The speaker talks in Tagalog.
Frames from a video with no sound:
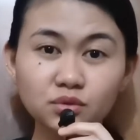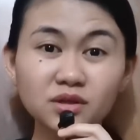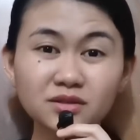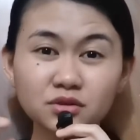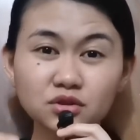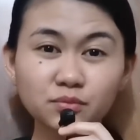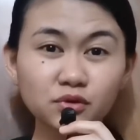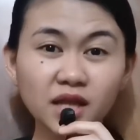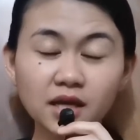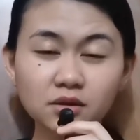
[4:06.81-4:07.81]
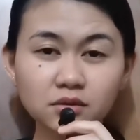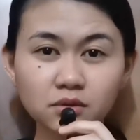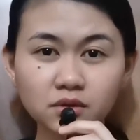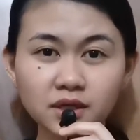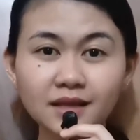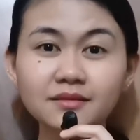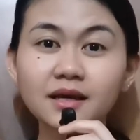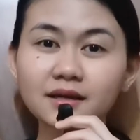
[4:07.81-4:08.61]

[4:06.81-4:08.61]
So, nag-search po tayo doon at